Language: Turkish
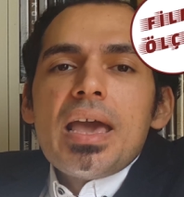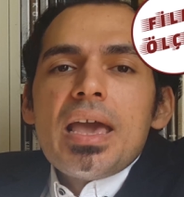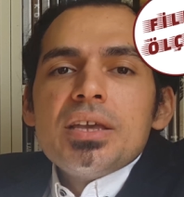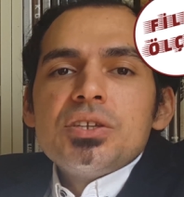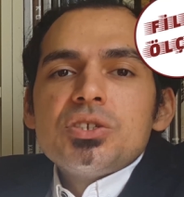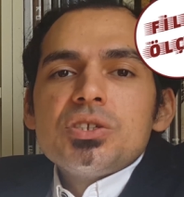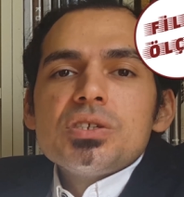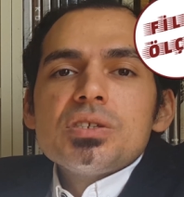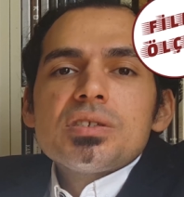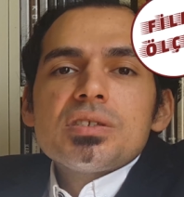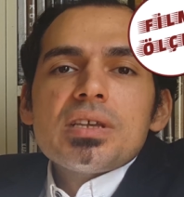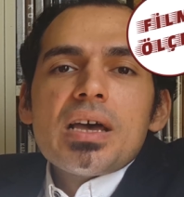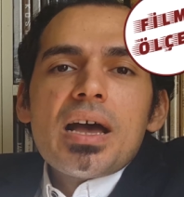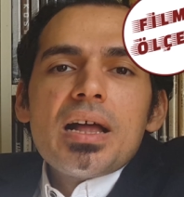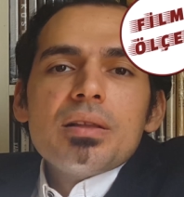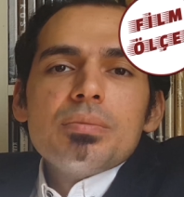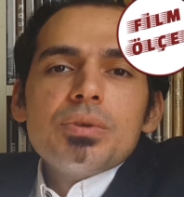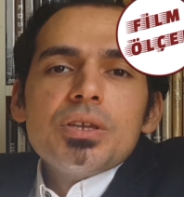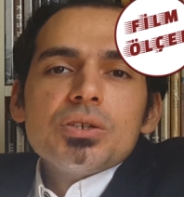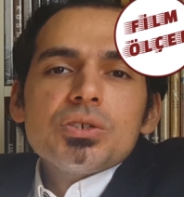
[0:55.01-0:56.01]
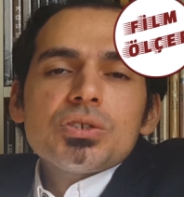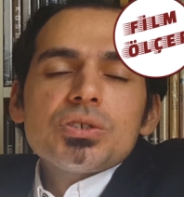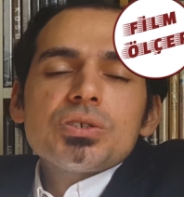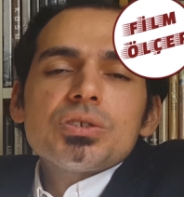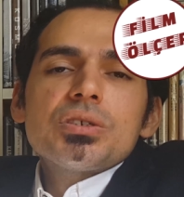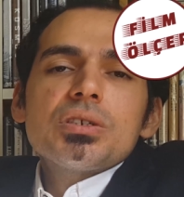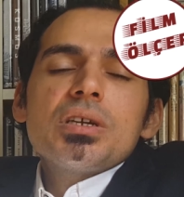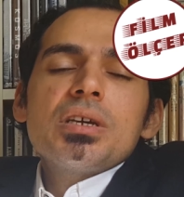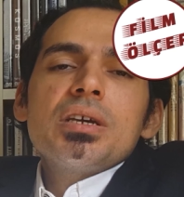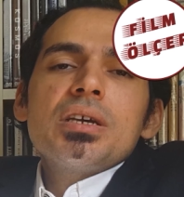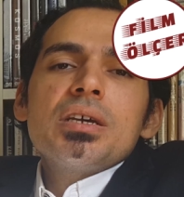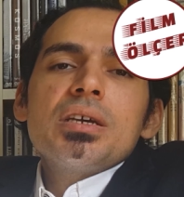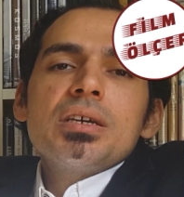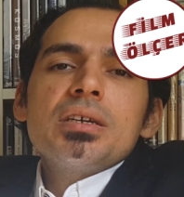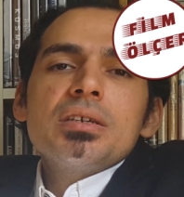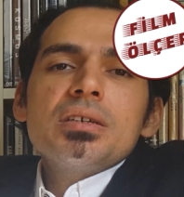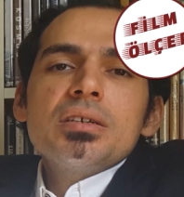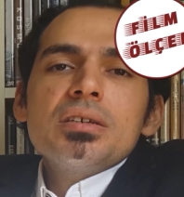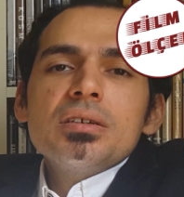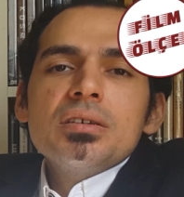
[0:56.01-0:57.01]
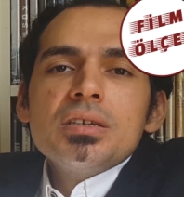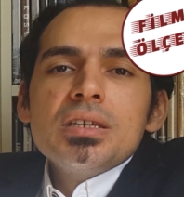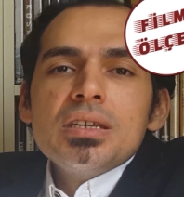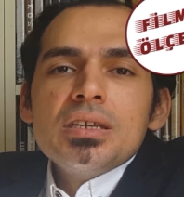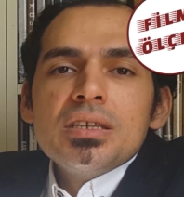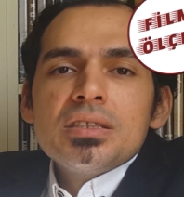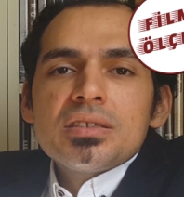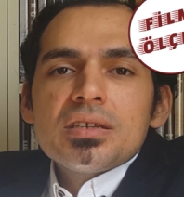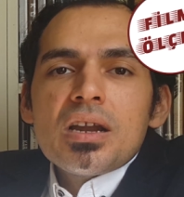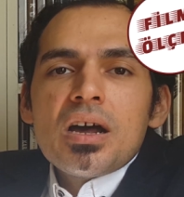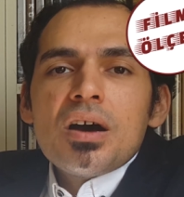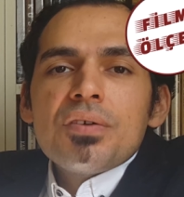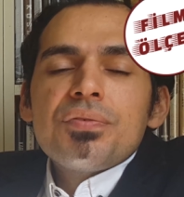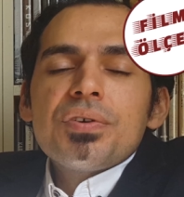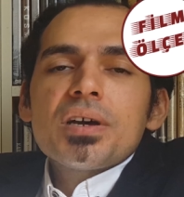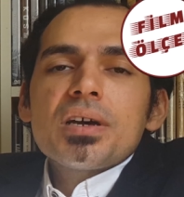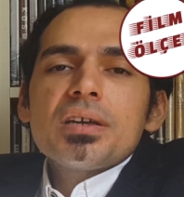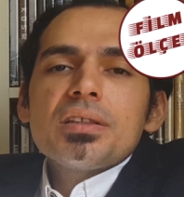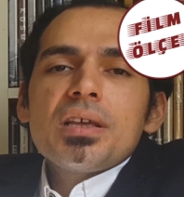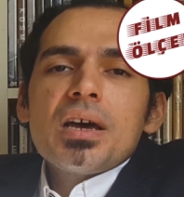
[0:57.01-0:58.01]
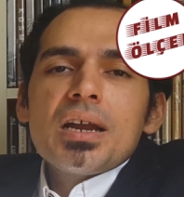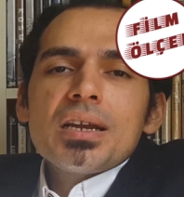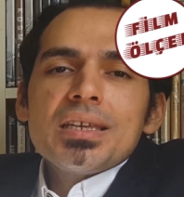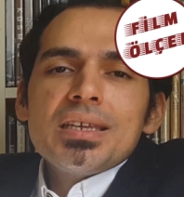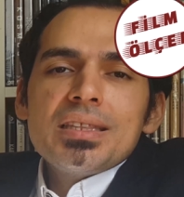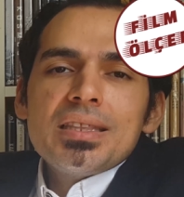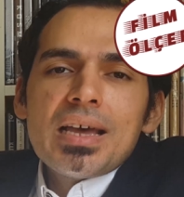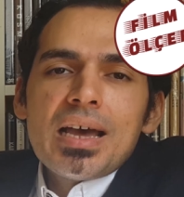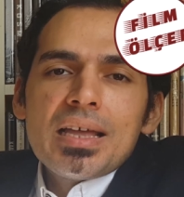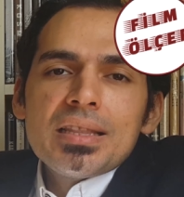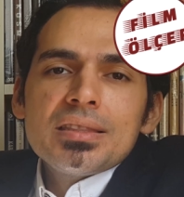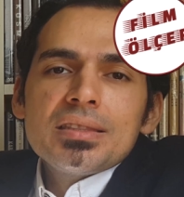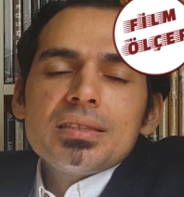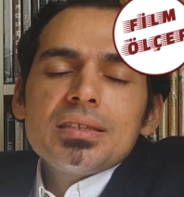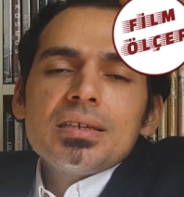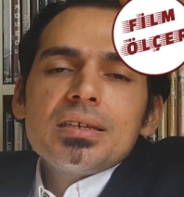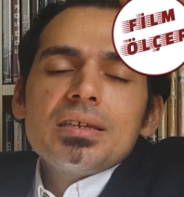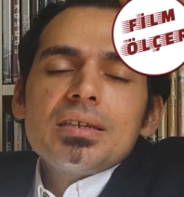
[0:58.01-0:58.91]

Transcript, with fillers: eşcinsel bir e, itirafa kadar giden